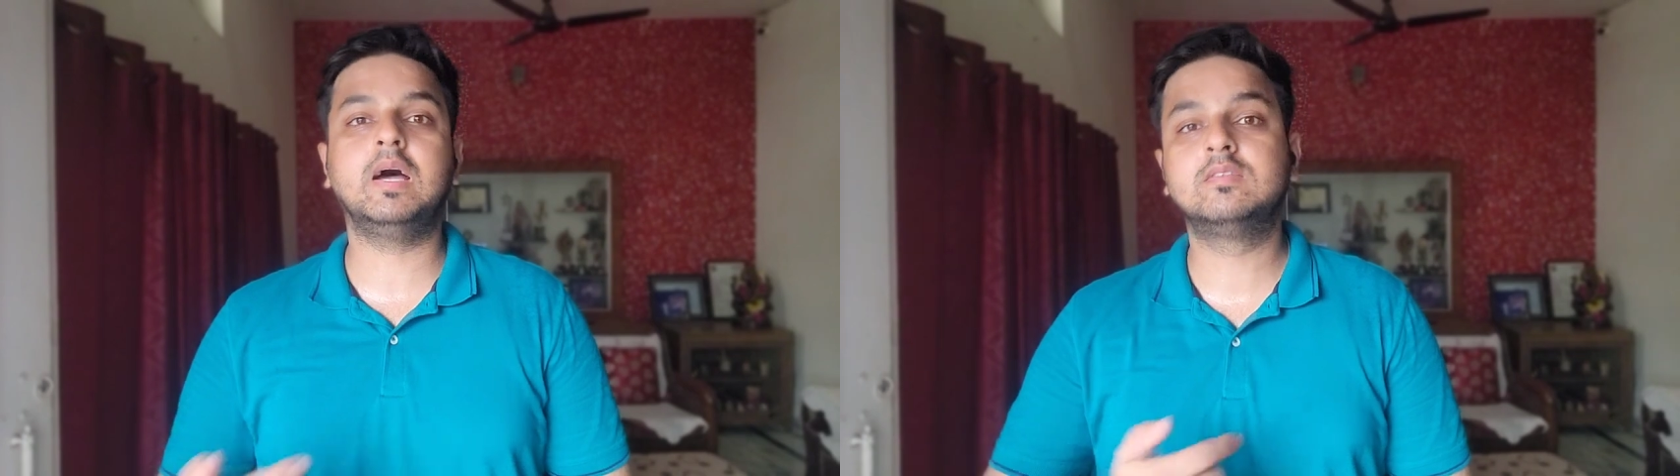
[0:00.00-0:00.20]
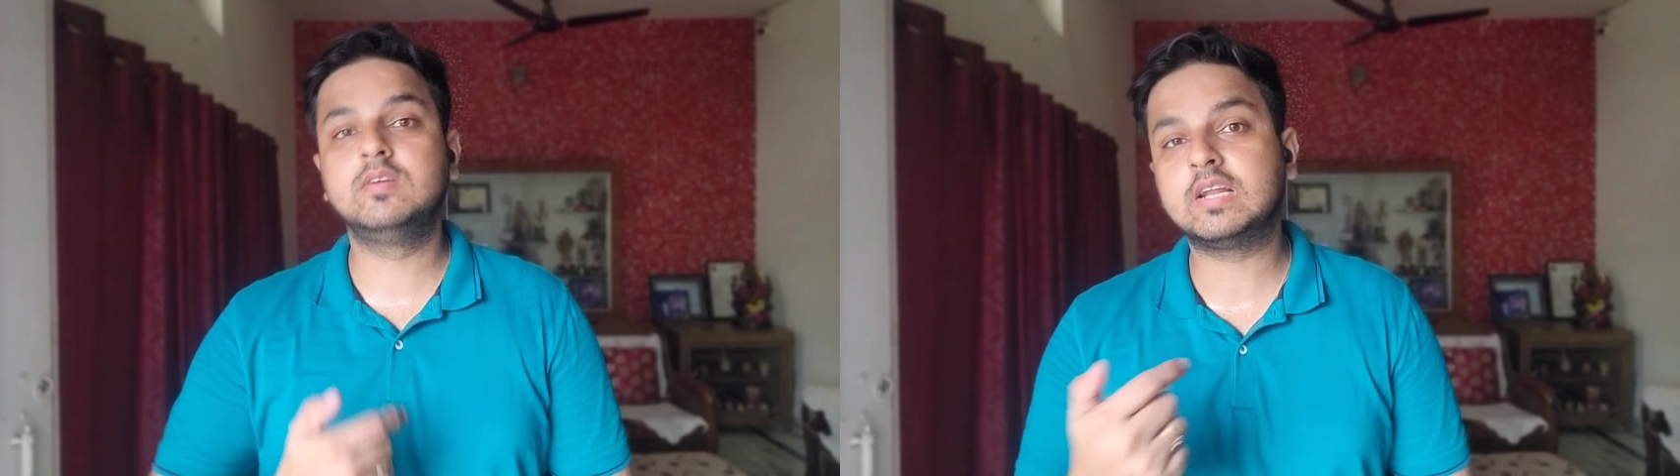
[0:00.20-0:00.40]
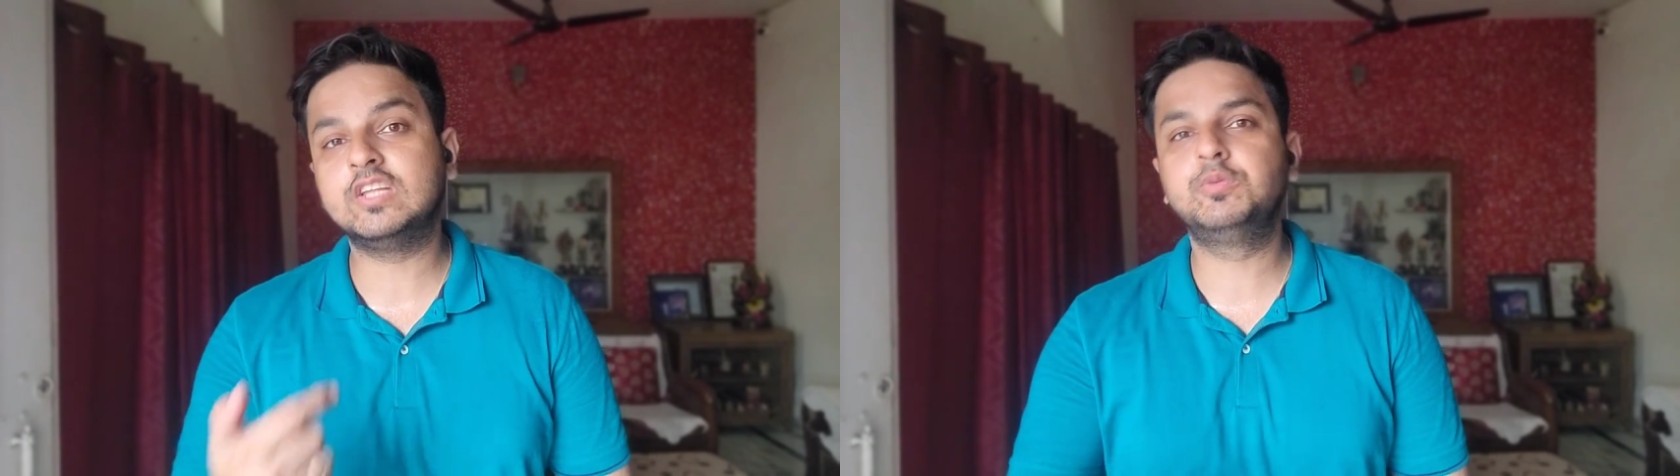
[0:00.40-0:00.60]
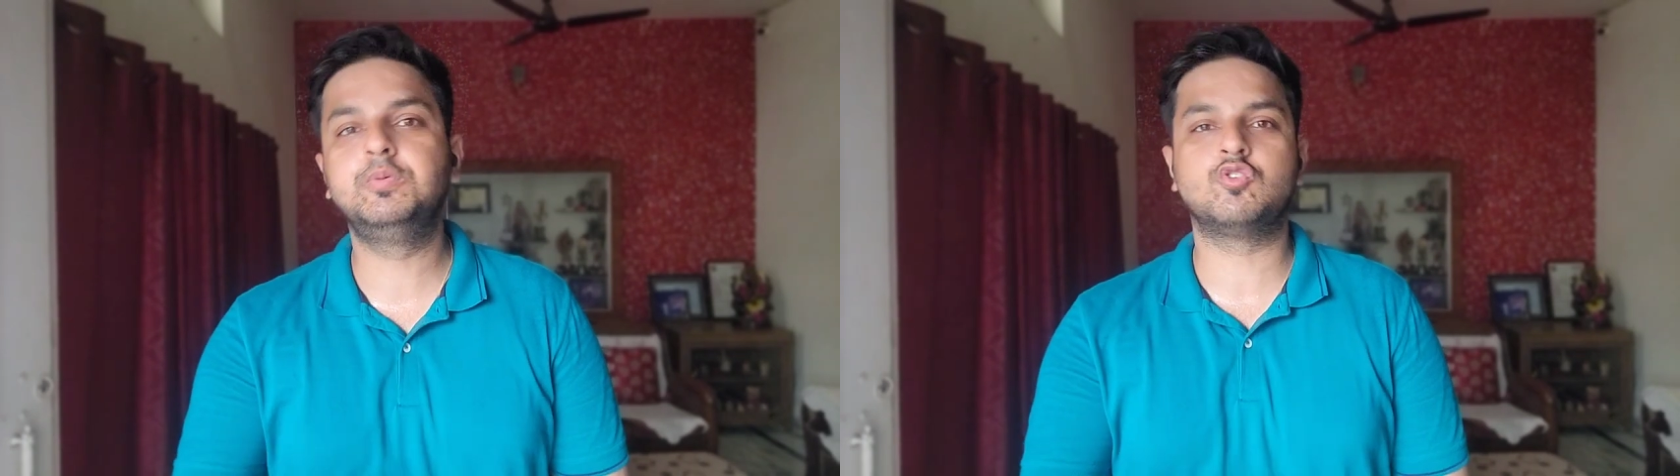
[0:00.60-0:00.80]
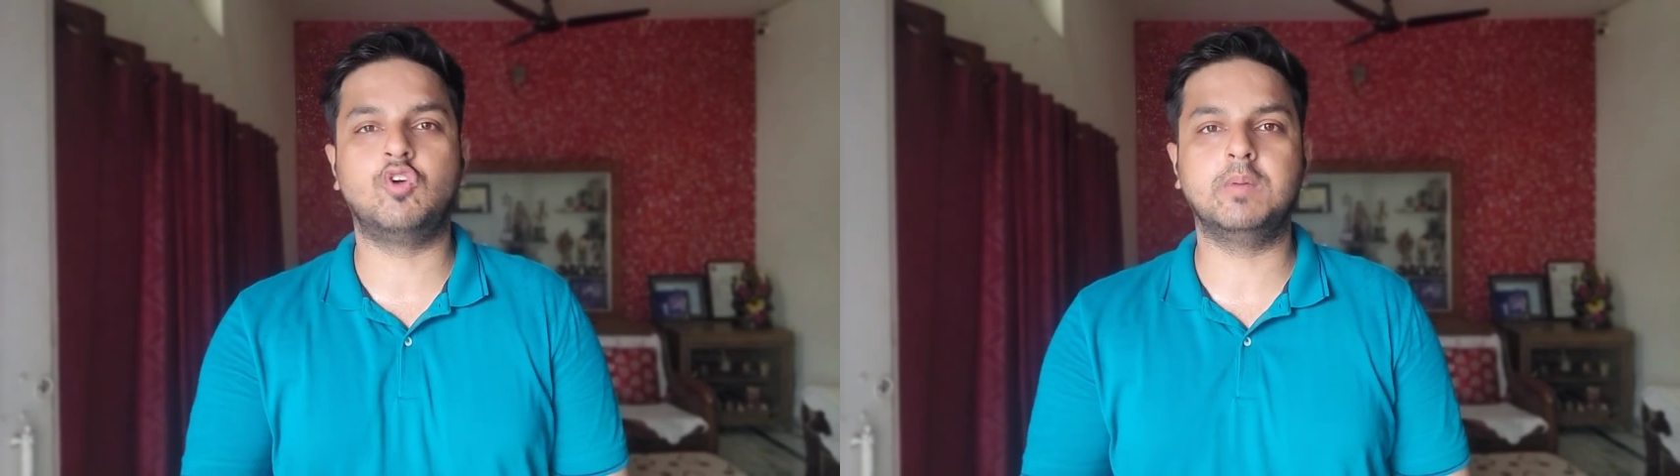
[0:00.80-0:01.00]
में अच्छे रन
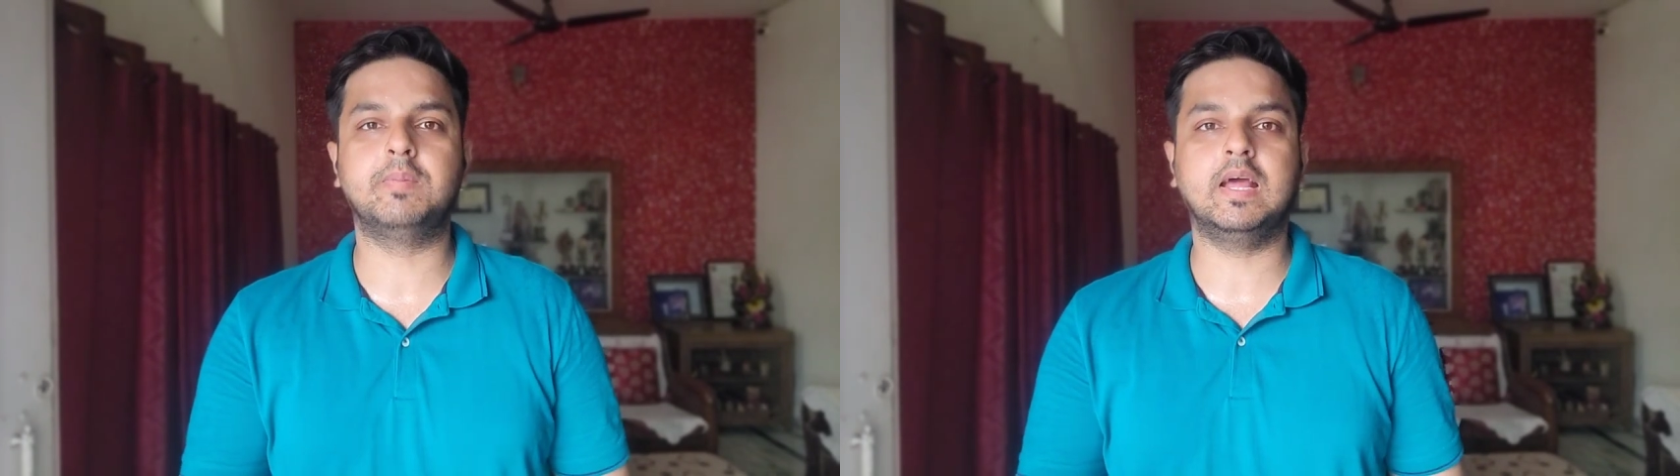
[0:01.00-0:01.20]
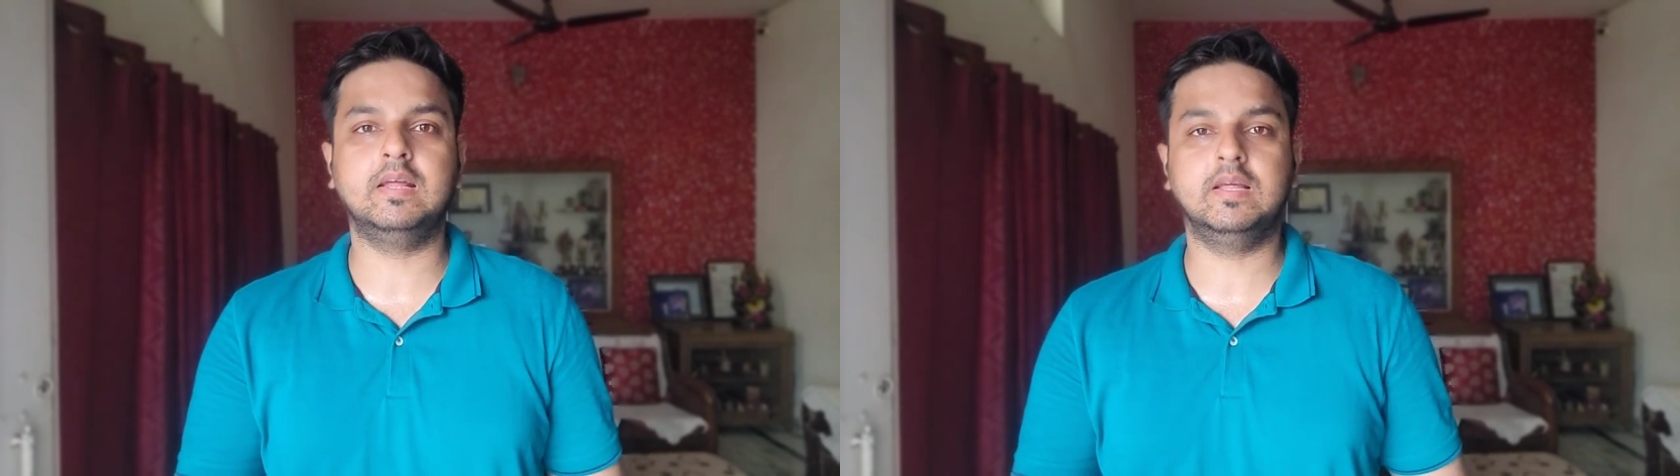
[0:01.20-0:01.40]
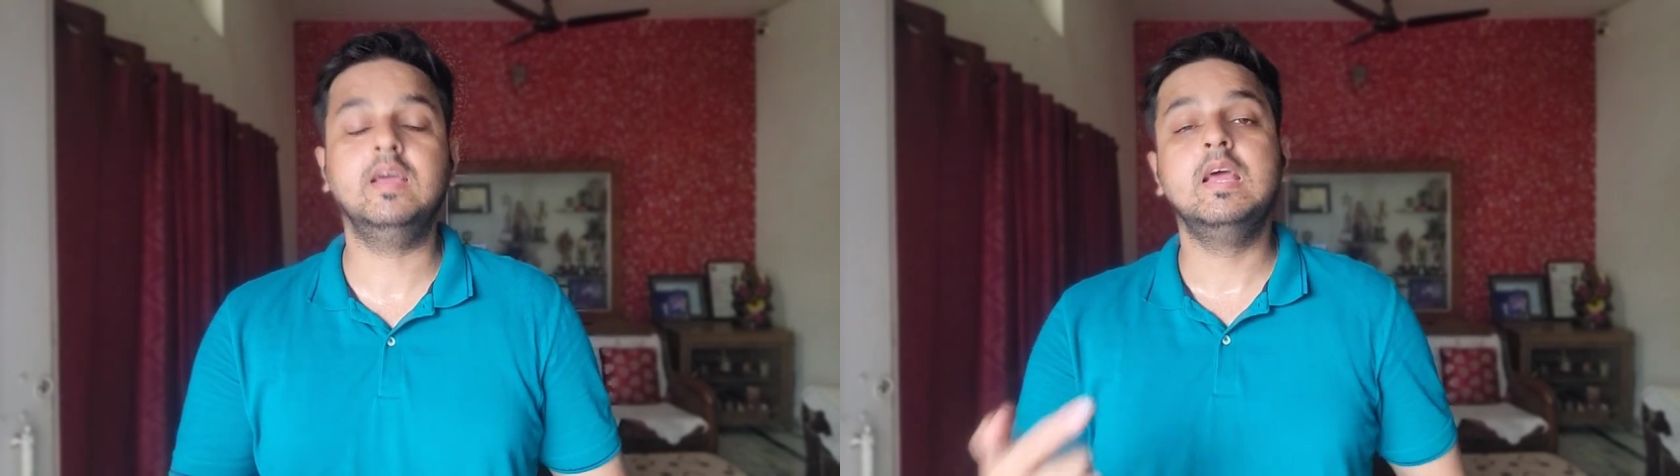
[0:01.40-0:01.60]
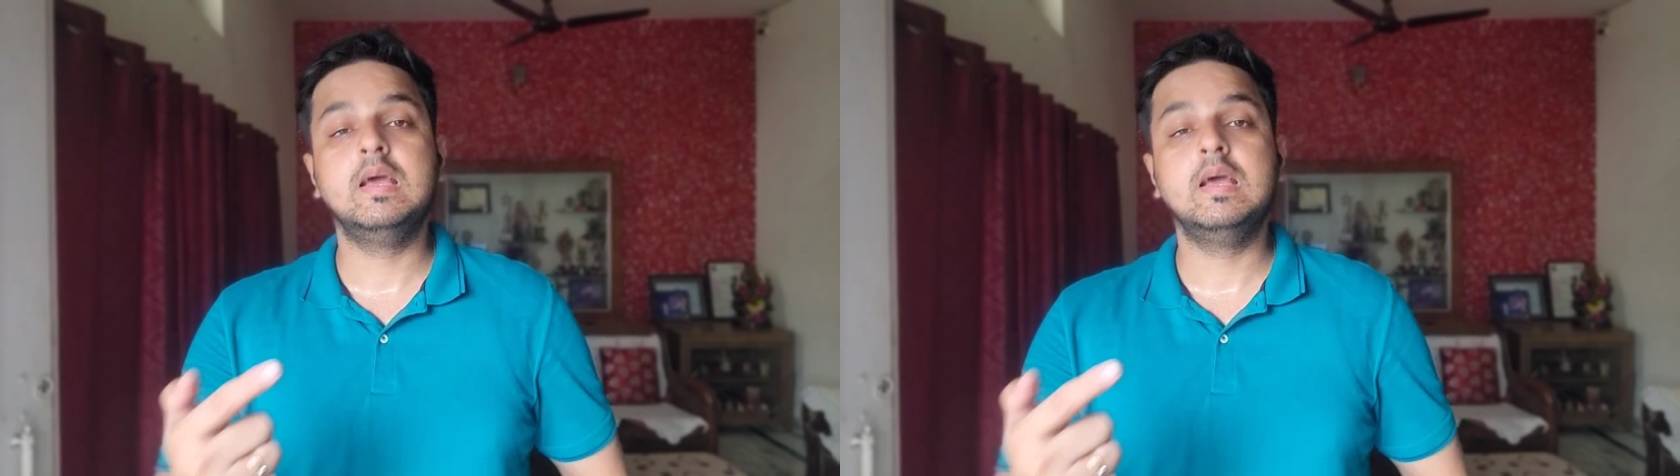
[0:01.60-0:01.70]
भी उन्होंने बनाए थे